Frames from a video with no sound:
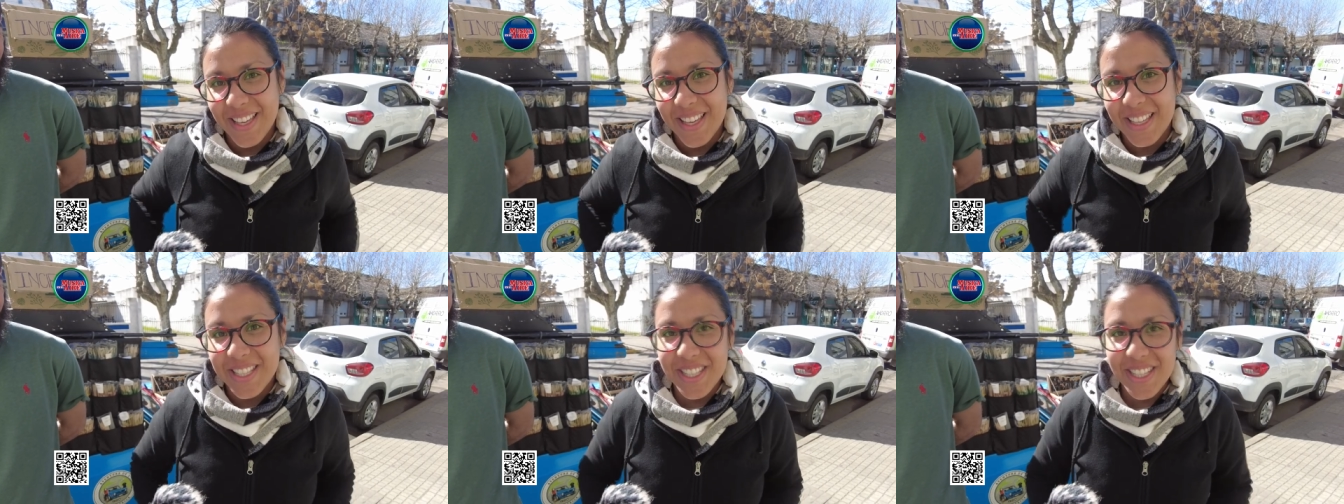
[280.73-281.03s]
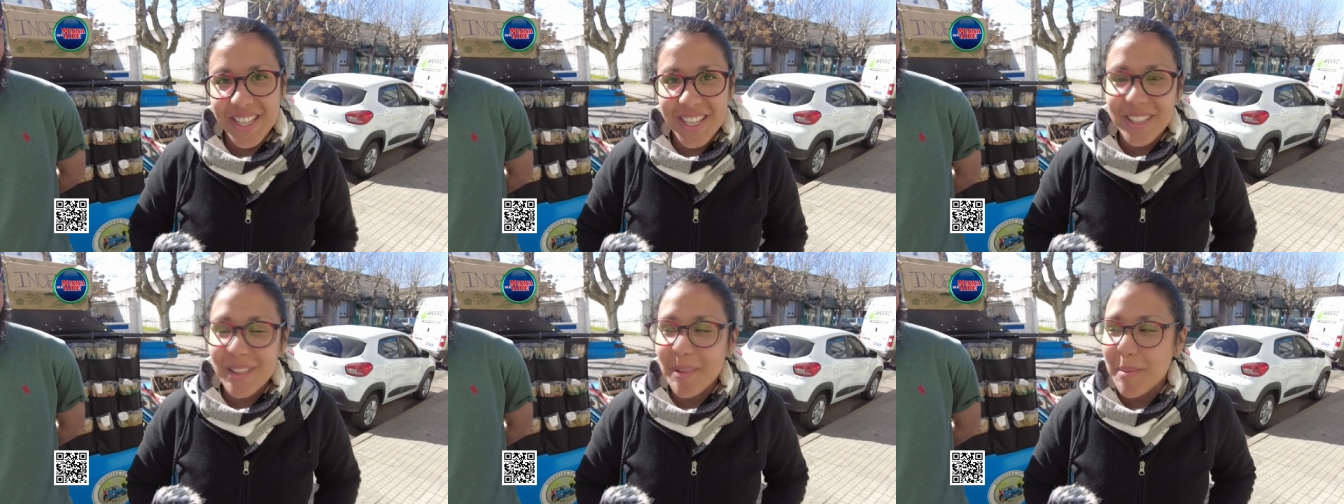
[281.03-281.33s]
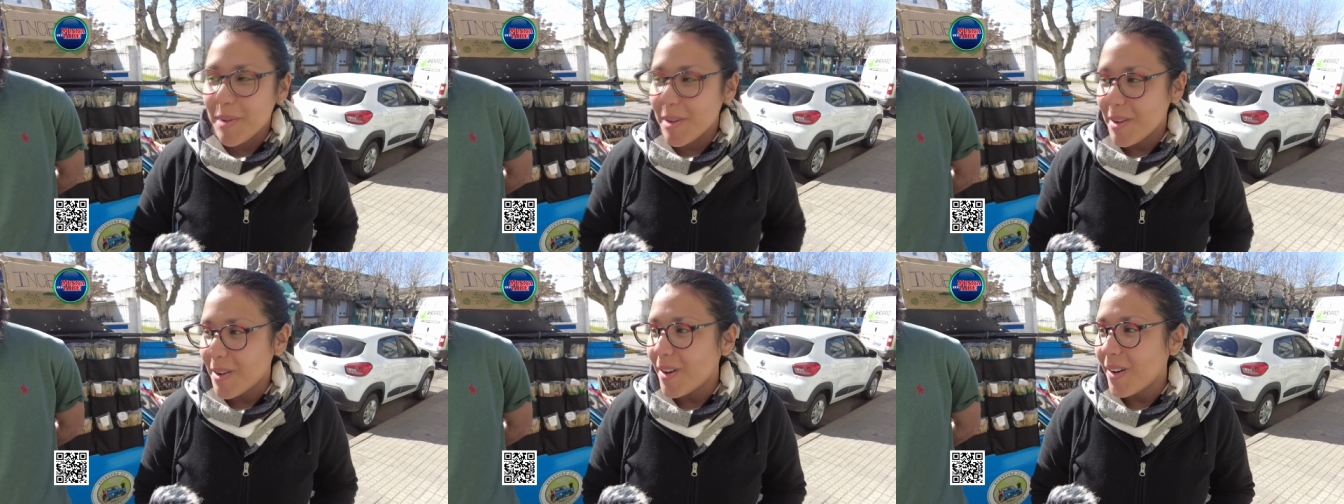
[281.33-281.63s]
Es chiquito,
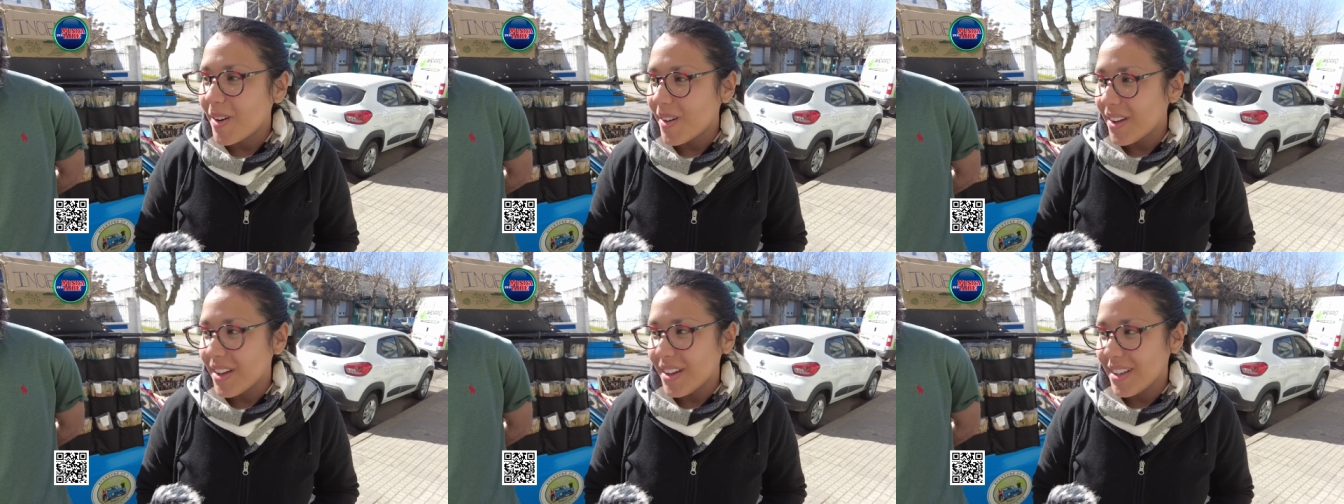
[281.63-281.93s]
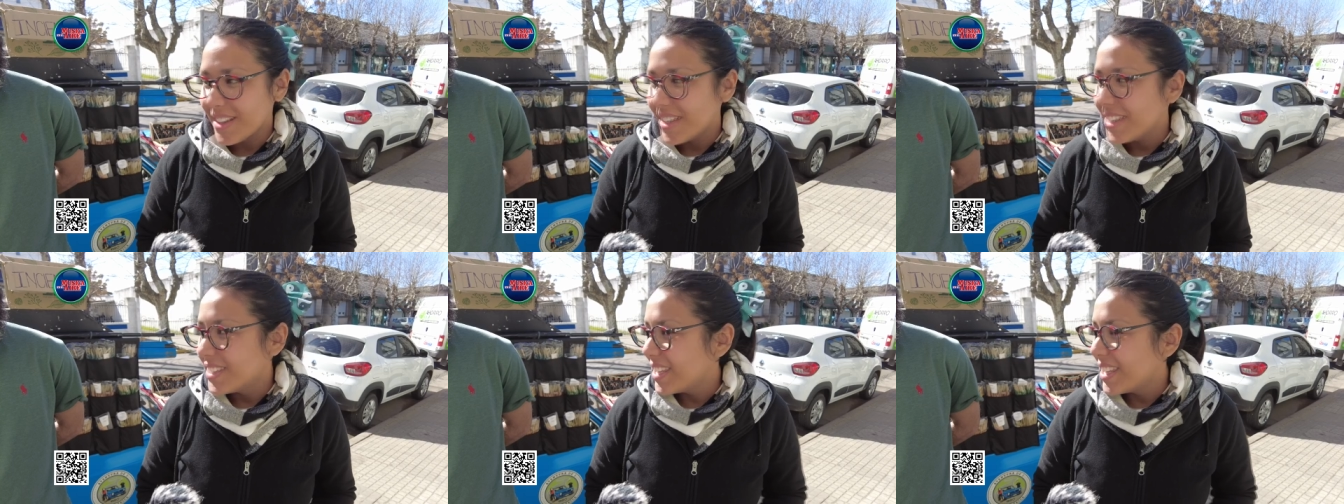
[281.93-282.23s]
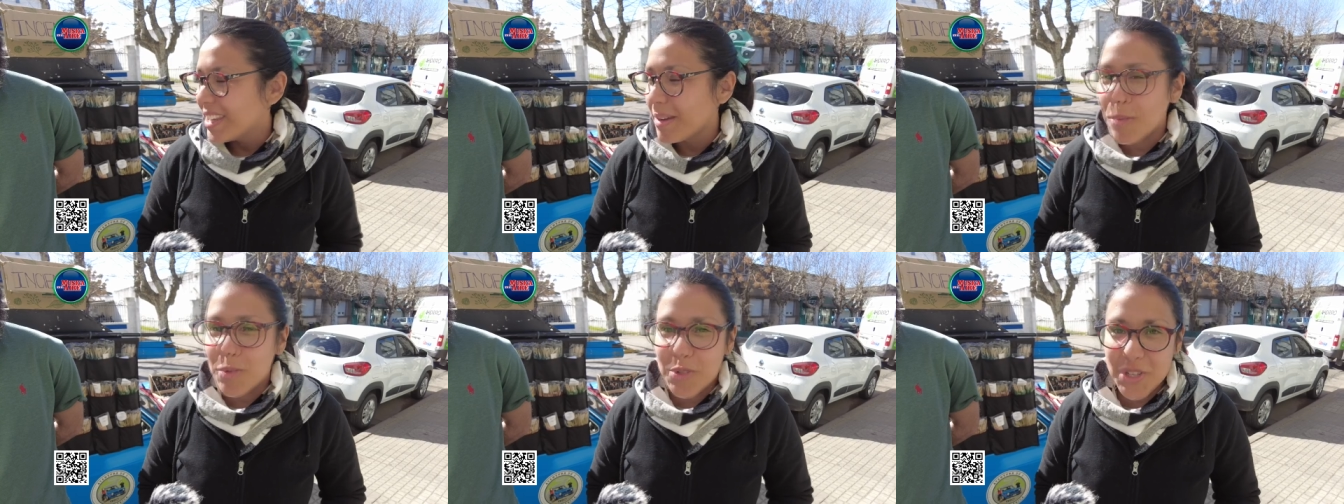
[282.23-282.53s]
pero
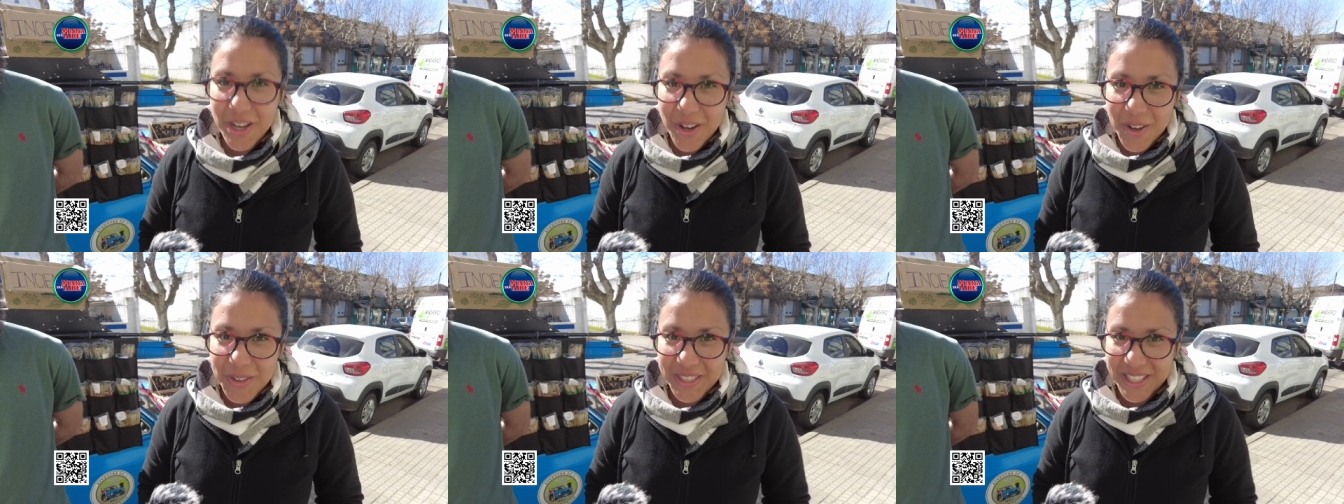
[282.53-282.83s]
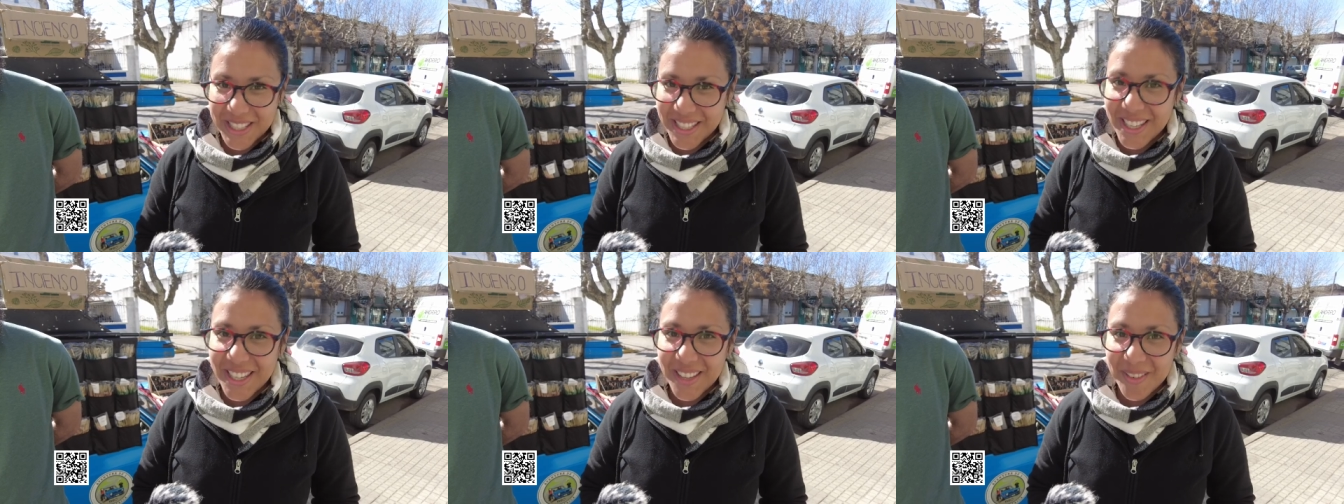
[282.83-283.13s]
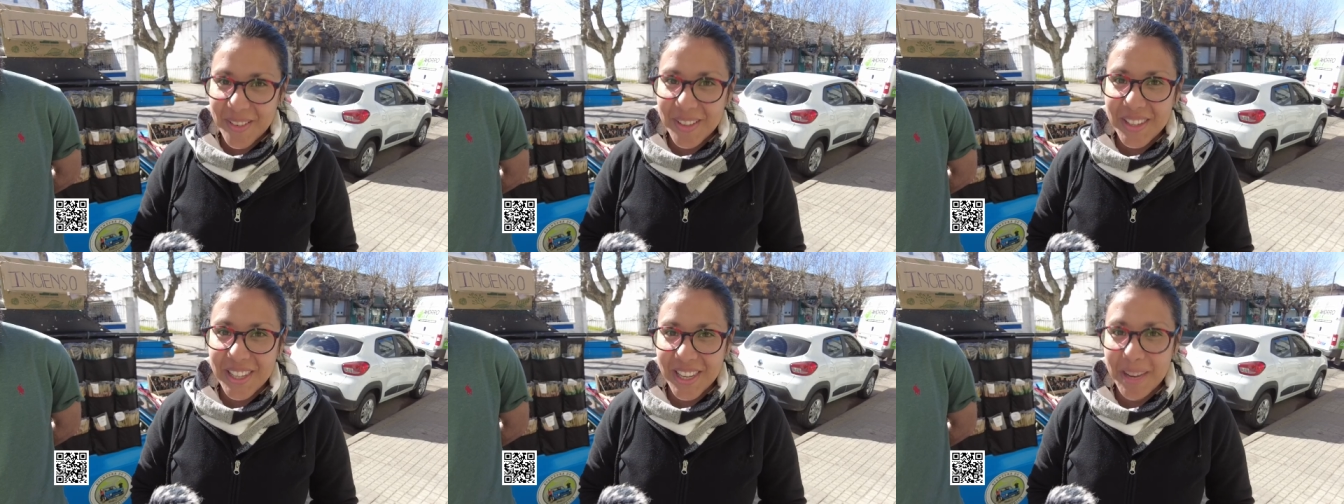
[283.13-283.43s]
tiene muchas cosas, tiene,
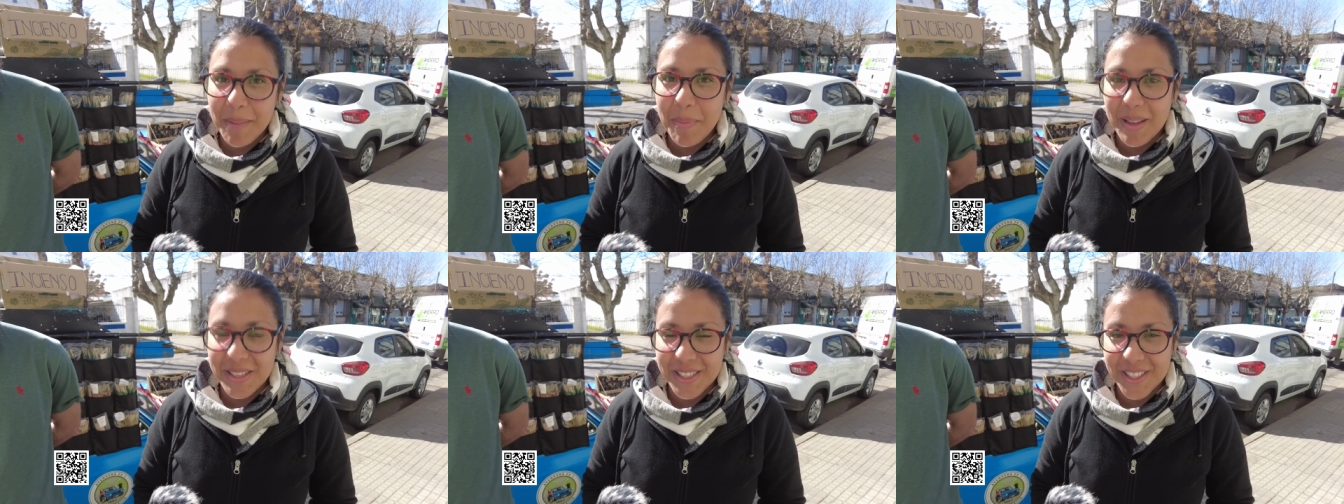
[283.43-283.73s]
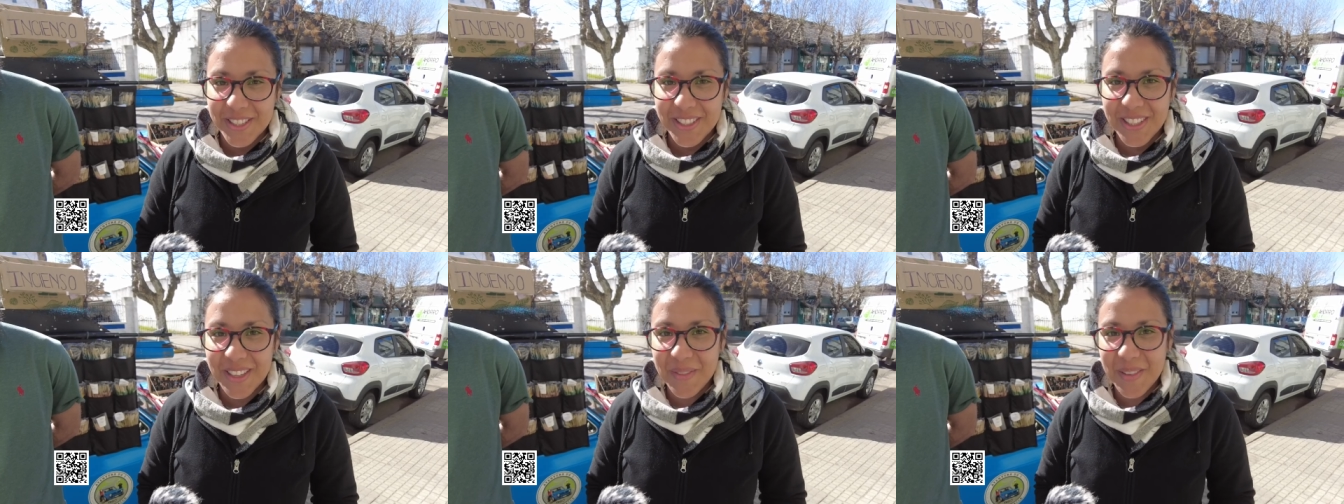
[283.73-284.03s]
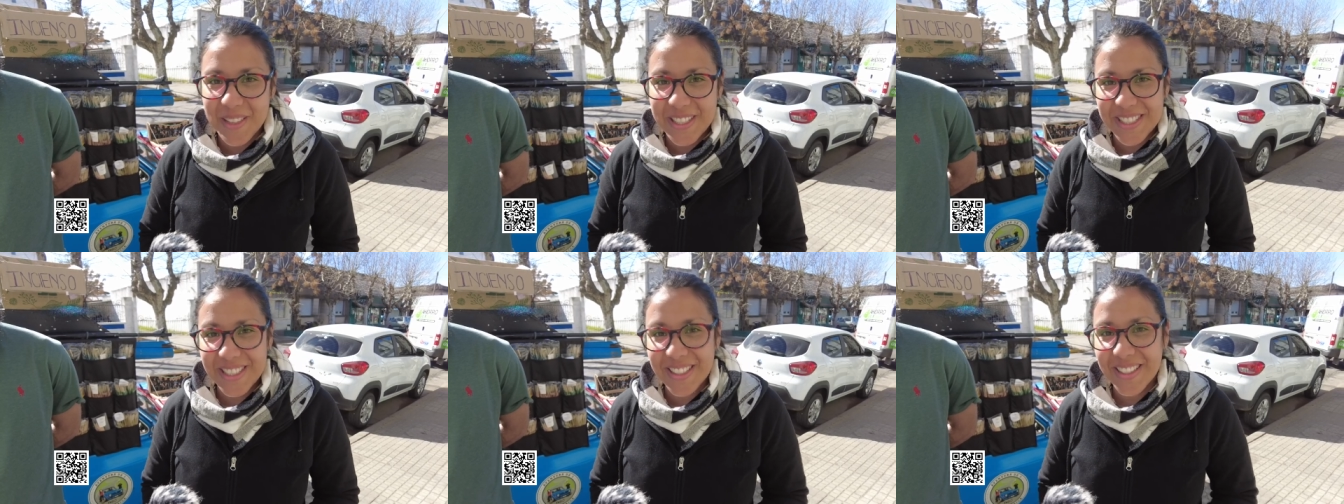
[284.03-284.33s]
tiene espacio.
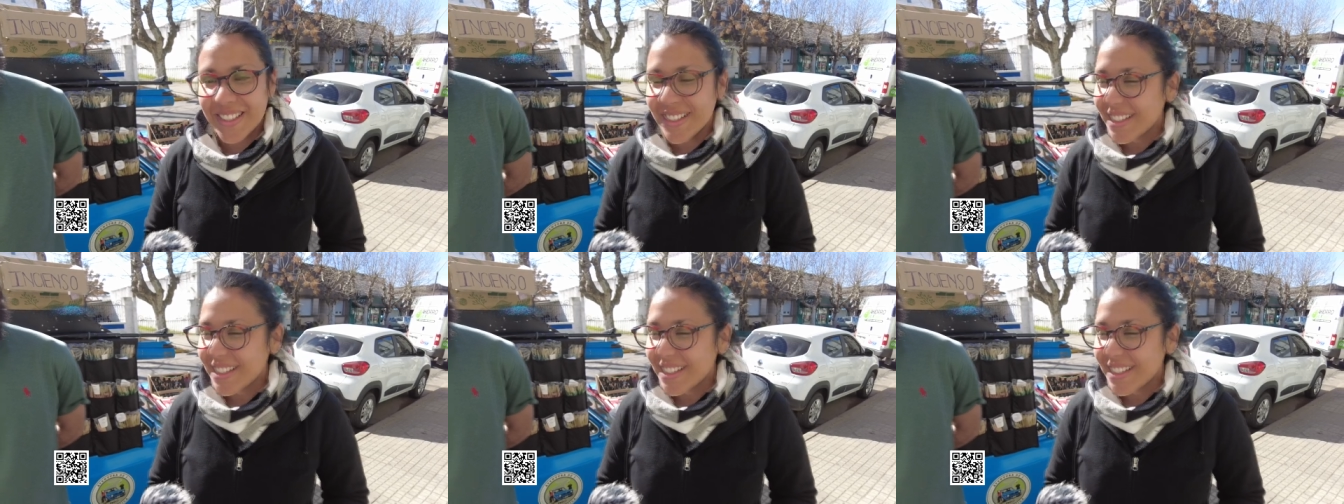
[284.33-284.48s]
Podríamos